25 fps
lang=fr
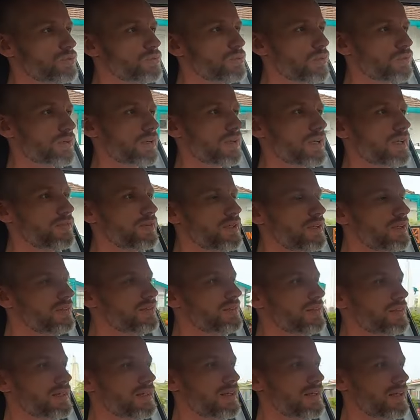pour faire de la ville,
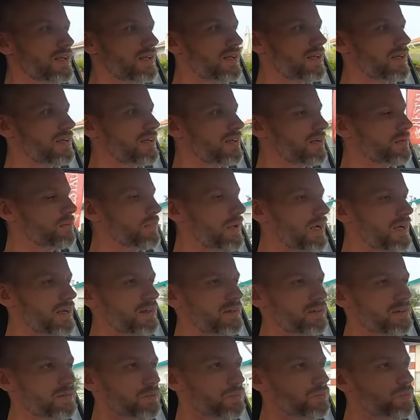bah,
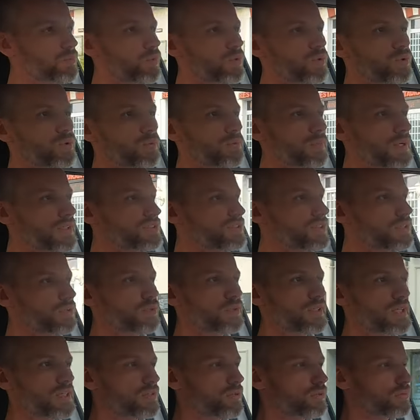pour le marché de
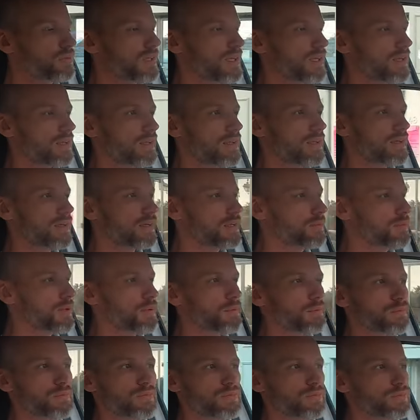l'occasion derrière, et
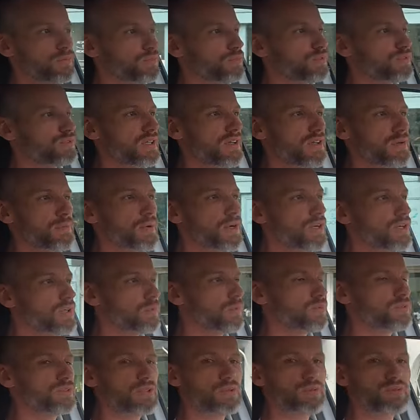même vous ne savez pas comment
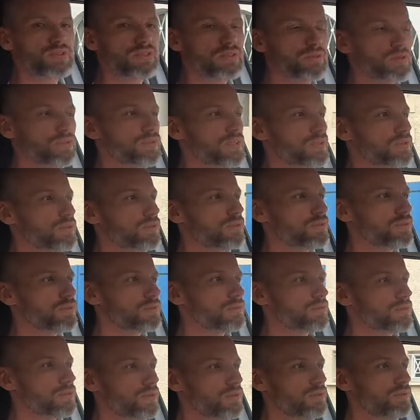vous avez utilisé votre voiture dans le
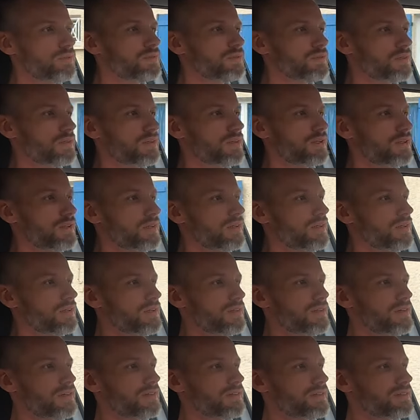temps,
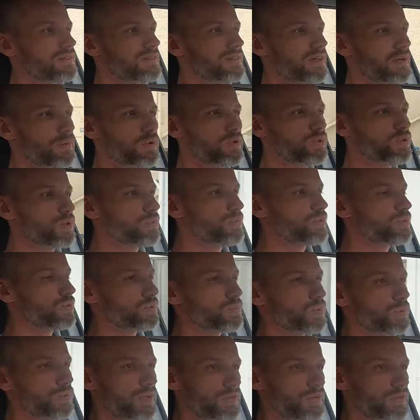euh, c'est vraiment une option pour moi